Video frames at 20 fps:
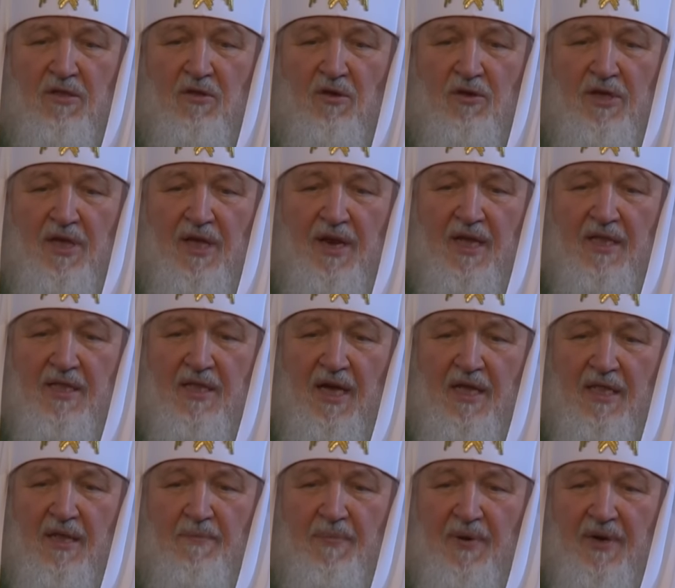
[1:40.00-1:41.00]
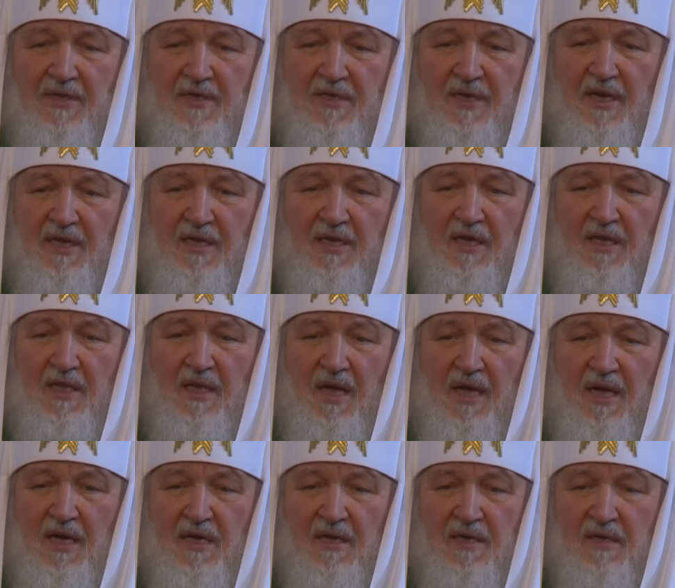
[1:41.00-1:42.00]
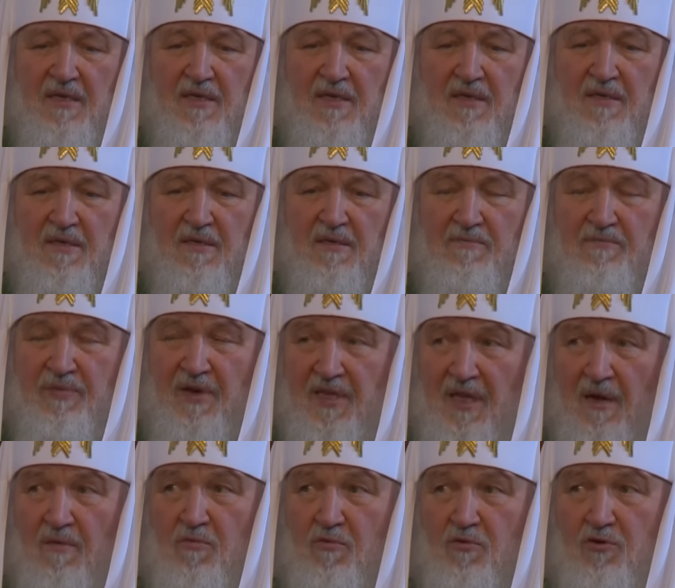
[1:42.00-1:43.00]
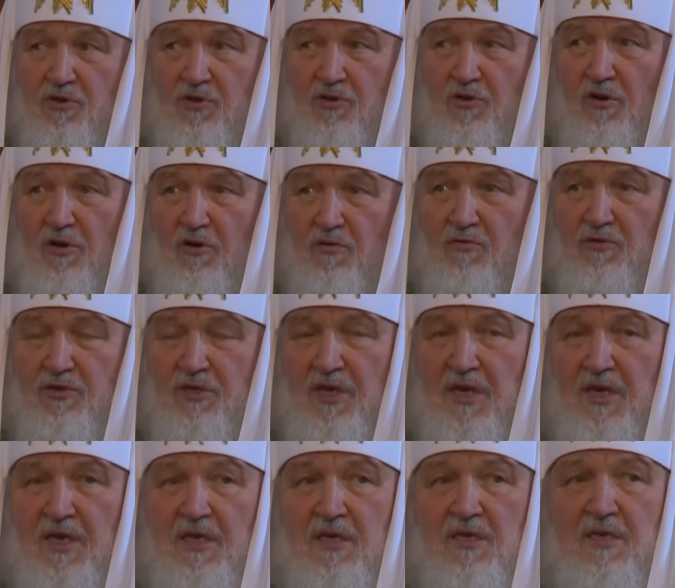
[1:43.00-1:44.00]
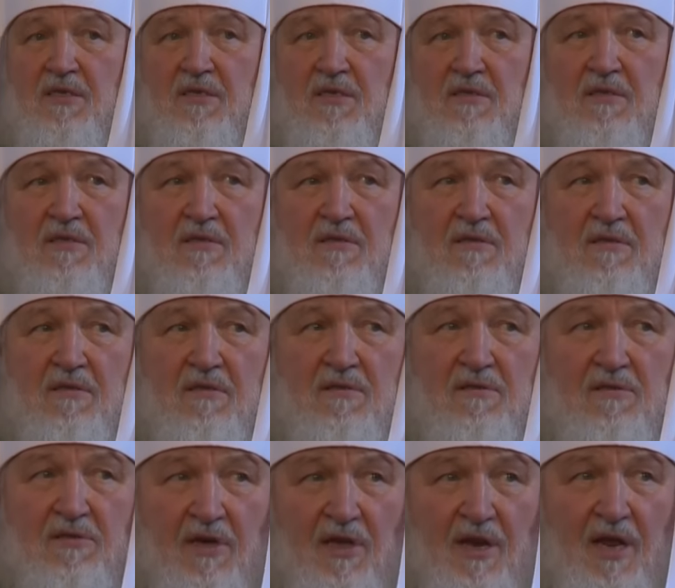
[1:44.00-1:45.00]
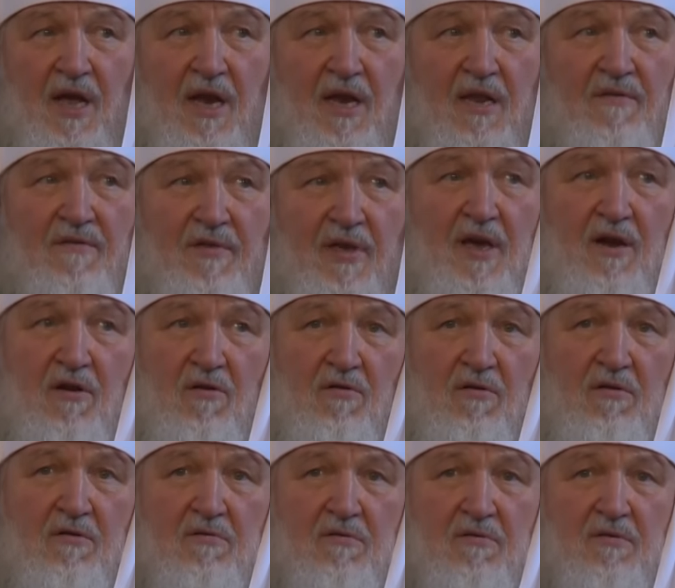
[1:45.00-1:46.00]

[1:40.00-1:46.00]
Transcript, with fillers: то нередко это происходило потому, что люди теряли веру.